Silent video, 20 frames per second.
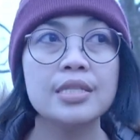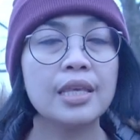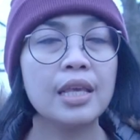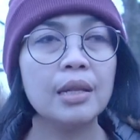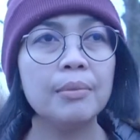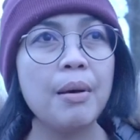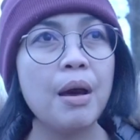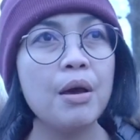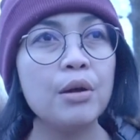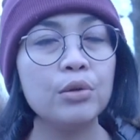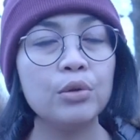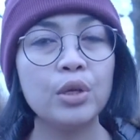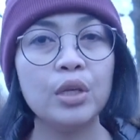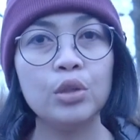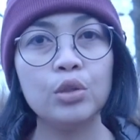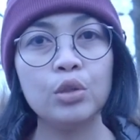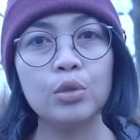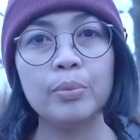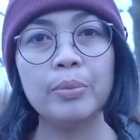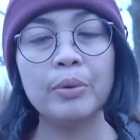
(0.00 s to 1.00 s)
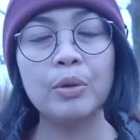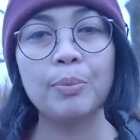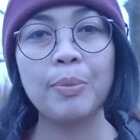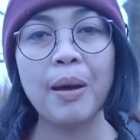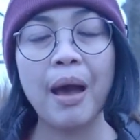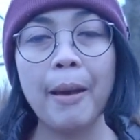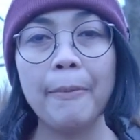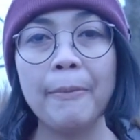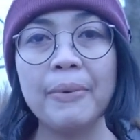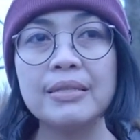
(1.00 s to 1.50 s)
Skill baru itu
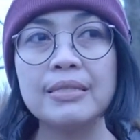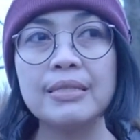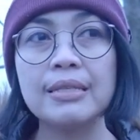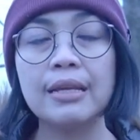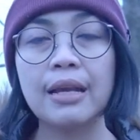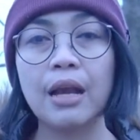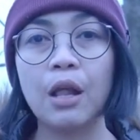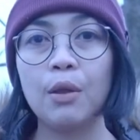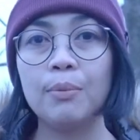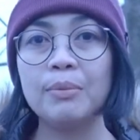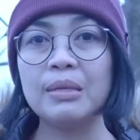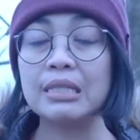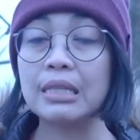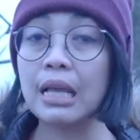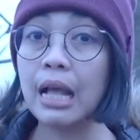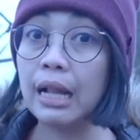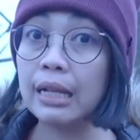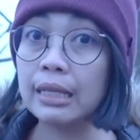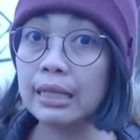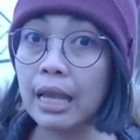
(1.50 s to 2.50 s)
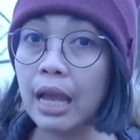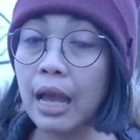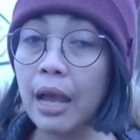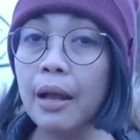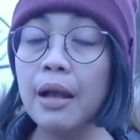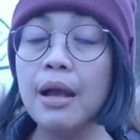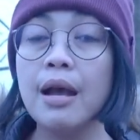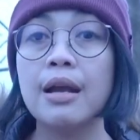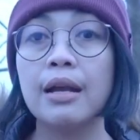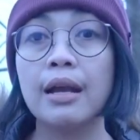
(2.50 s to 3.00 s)
berupa apa sih? Kalau misalnya
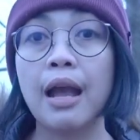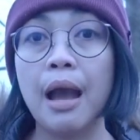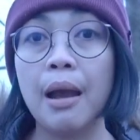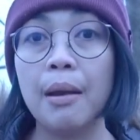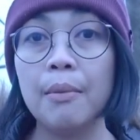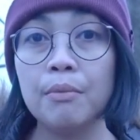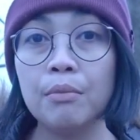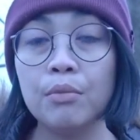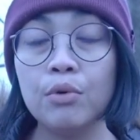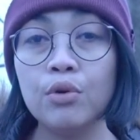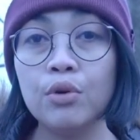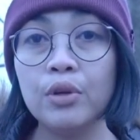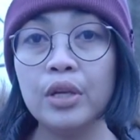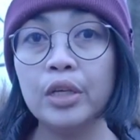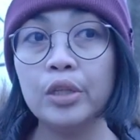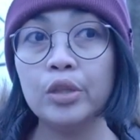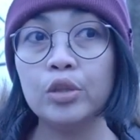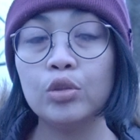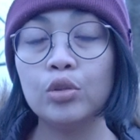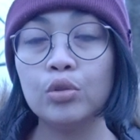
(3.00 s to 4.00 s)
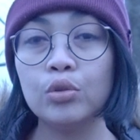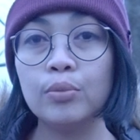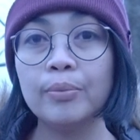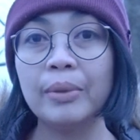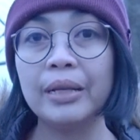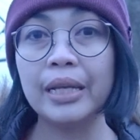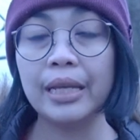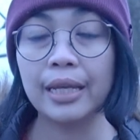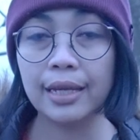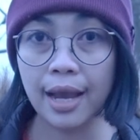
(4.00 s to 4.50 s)
kamu itu
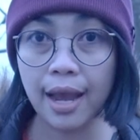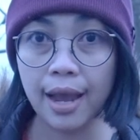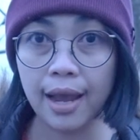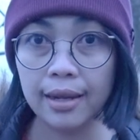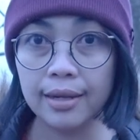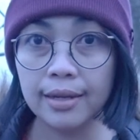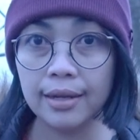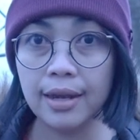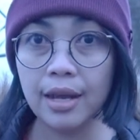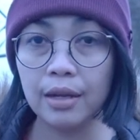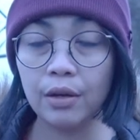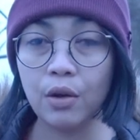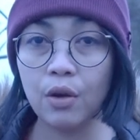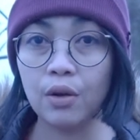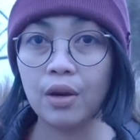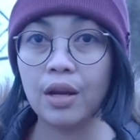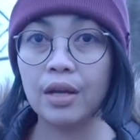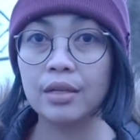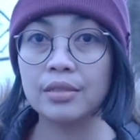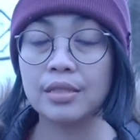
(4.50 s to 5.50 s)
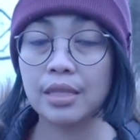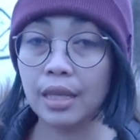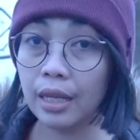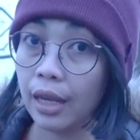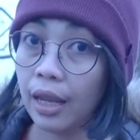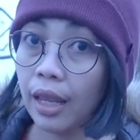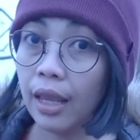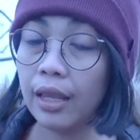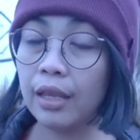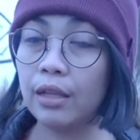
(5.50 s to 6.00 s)
menikah dengan orang
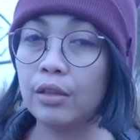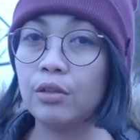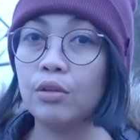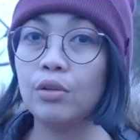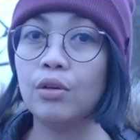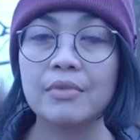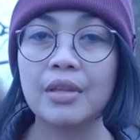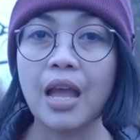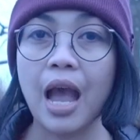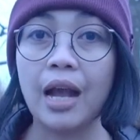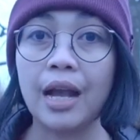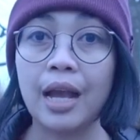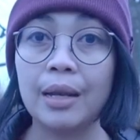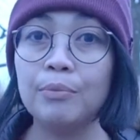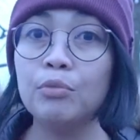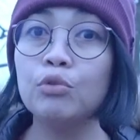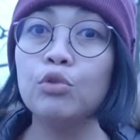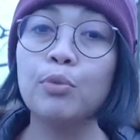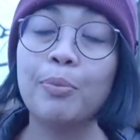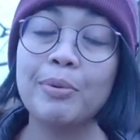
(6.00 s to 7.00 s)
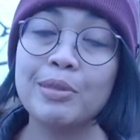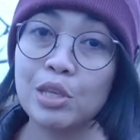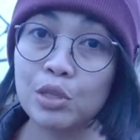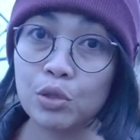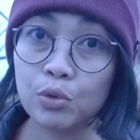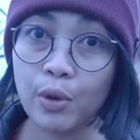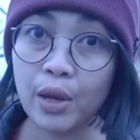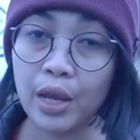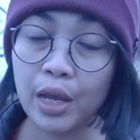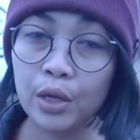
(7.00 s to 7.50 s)
sini gitu, akan butuh
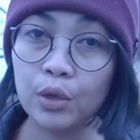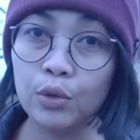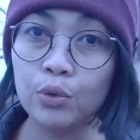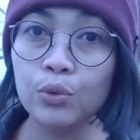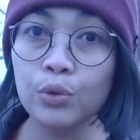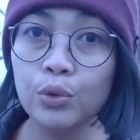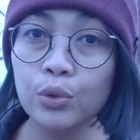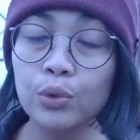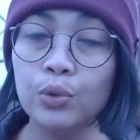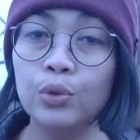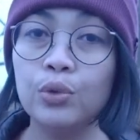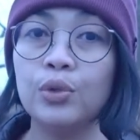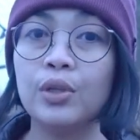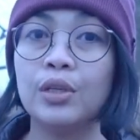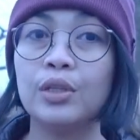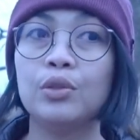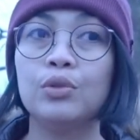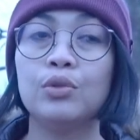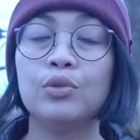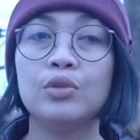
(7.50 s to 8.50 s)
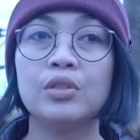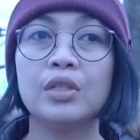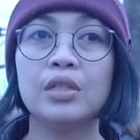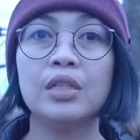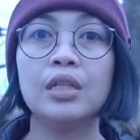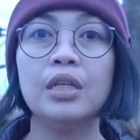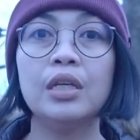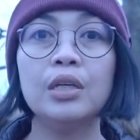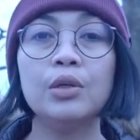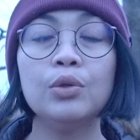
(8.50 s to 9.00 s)
penyesuaian dulu gitu.
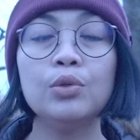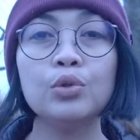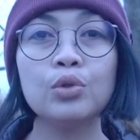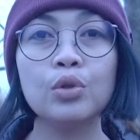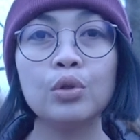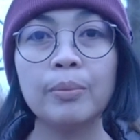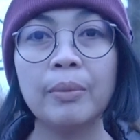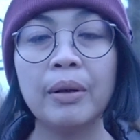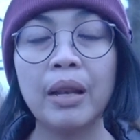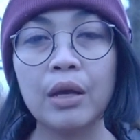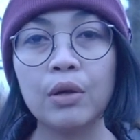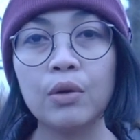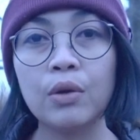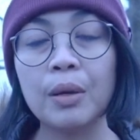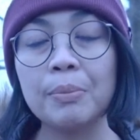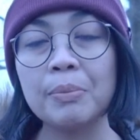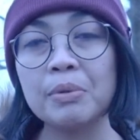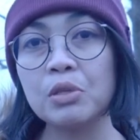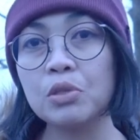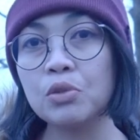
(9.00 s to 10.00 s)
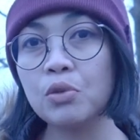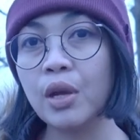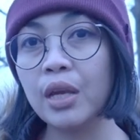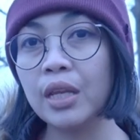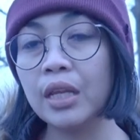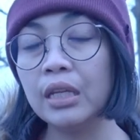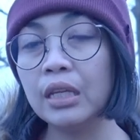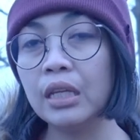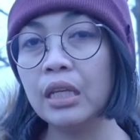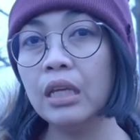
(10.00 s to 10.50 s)
Jadi untuk melakukan penyesuaian
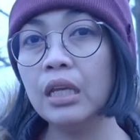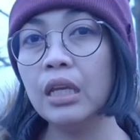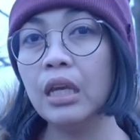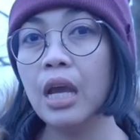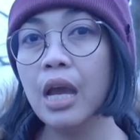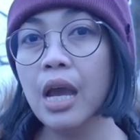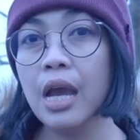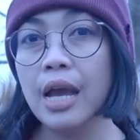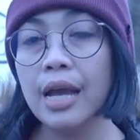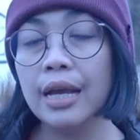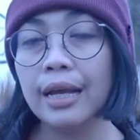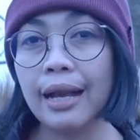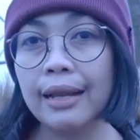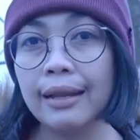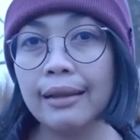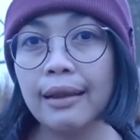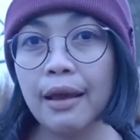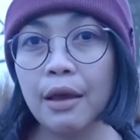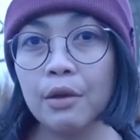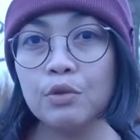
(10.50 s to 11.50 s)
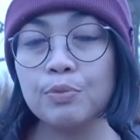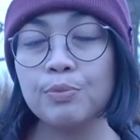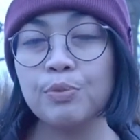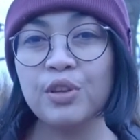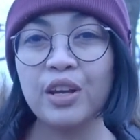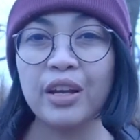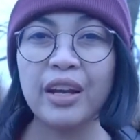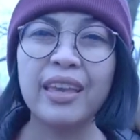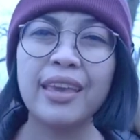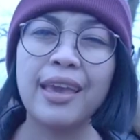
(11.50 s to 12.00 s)
ini kalian harus
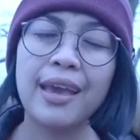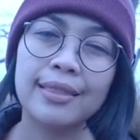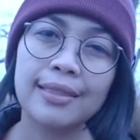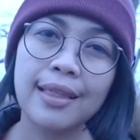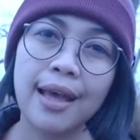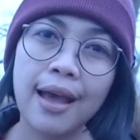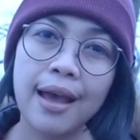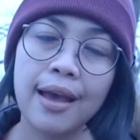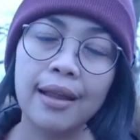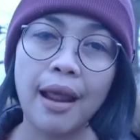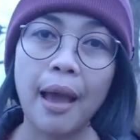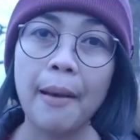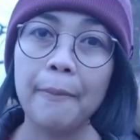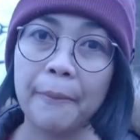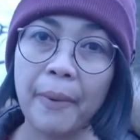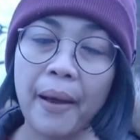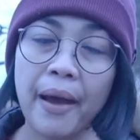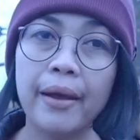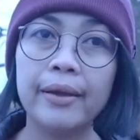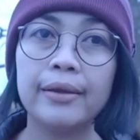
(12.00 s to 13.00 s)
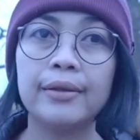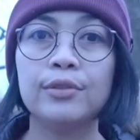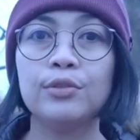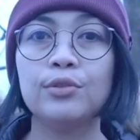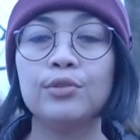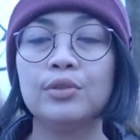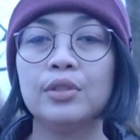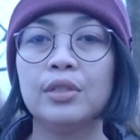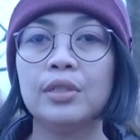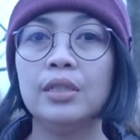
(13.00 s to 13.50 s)
punya kegiatan apa
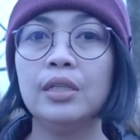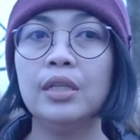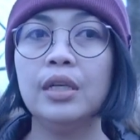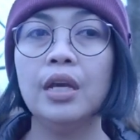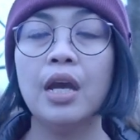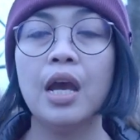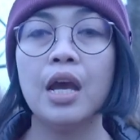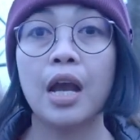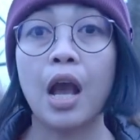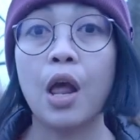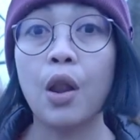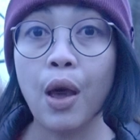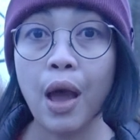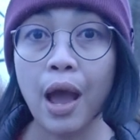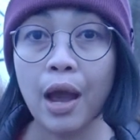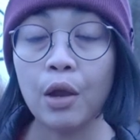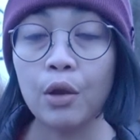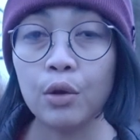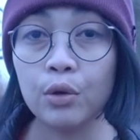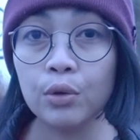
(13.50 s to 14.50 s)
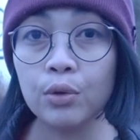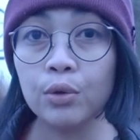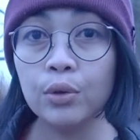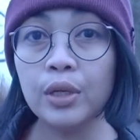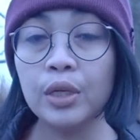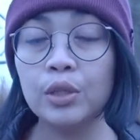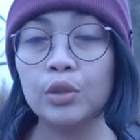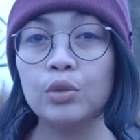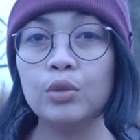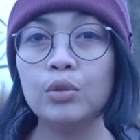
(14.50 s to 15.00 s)
gitu. Jadi kalau aku
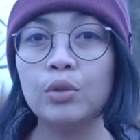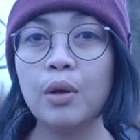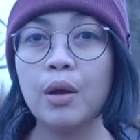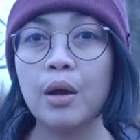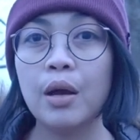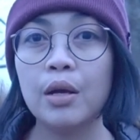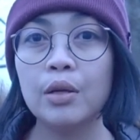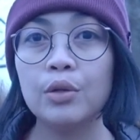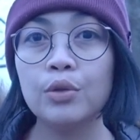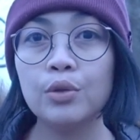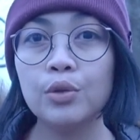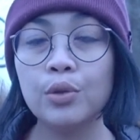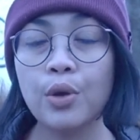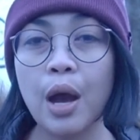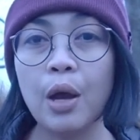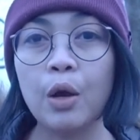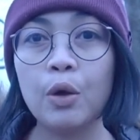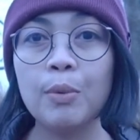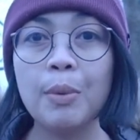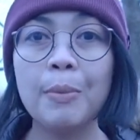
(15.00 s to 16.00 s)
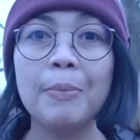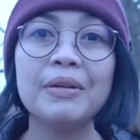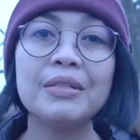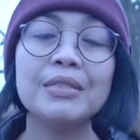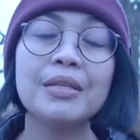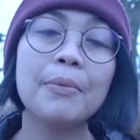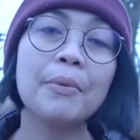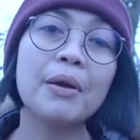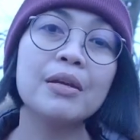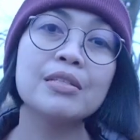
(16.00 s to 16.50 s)
itu dulu aku
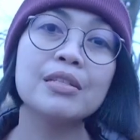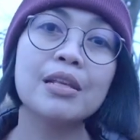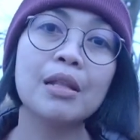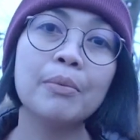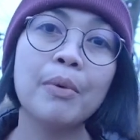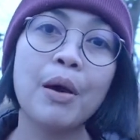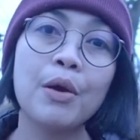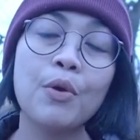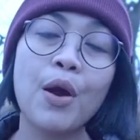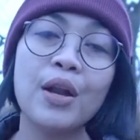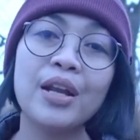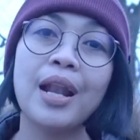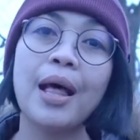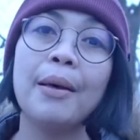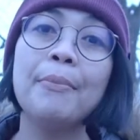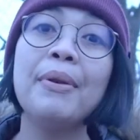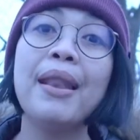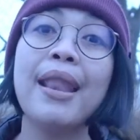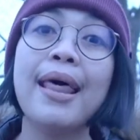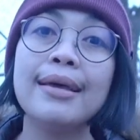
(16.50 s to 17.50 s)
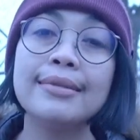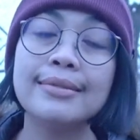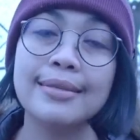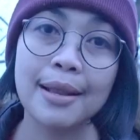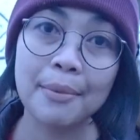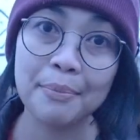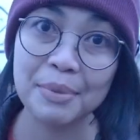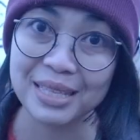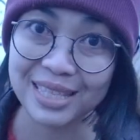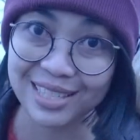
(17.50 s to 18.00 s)
mempersiapkan skill baru adalah
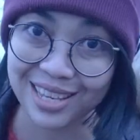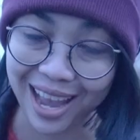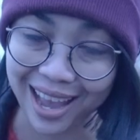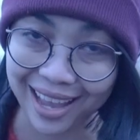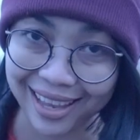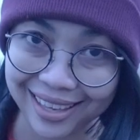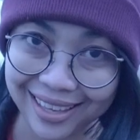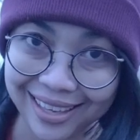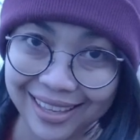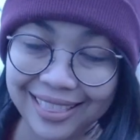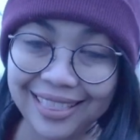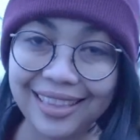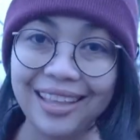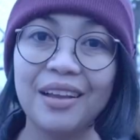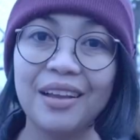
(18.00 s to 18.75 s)
belajar menjahit